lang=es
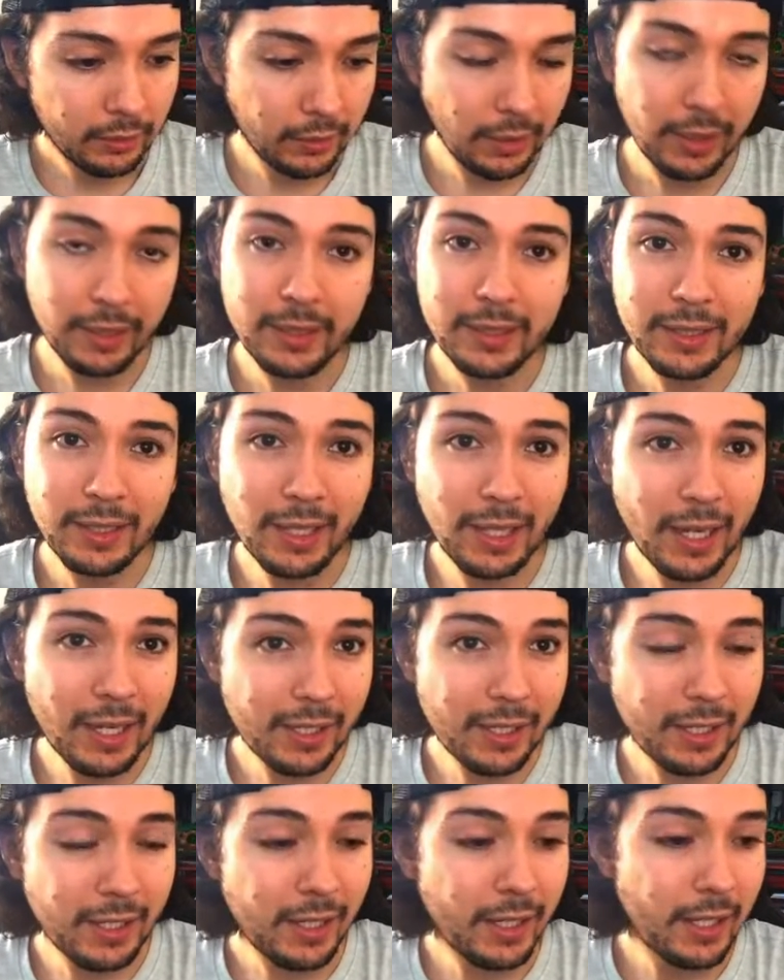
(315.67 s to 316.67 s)
que dice que la
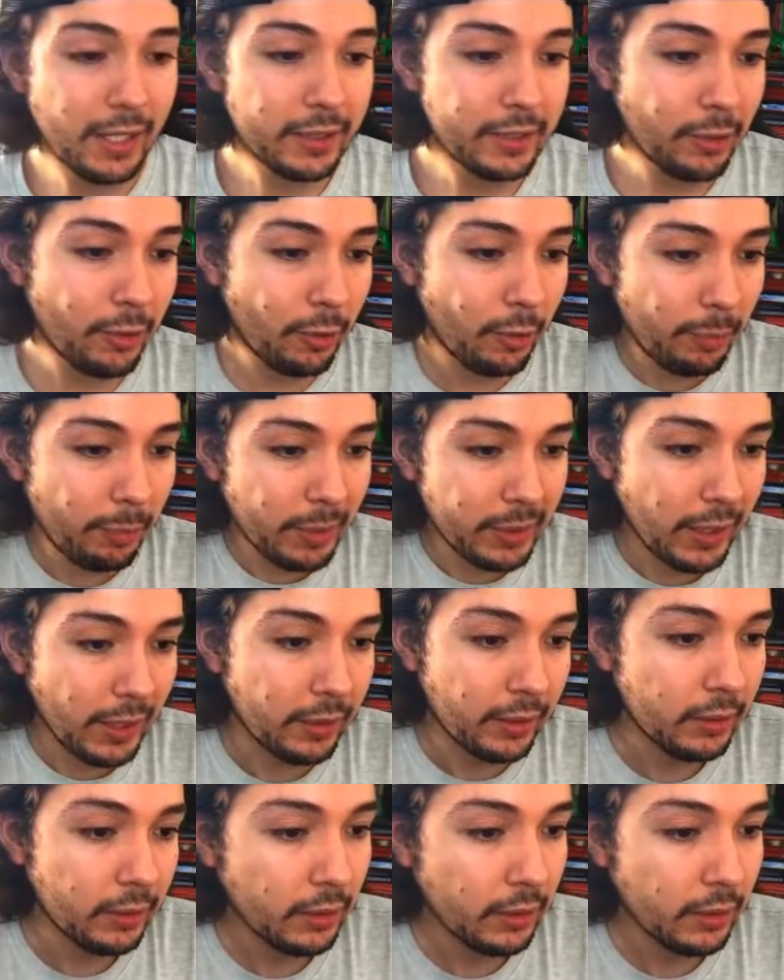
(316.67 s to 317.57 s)
descarga ya ha sido completada.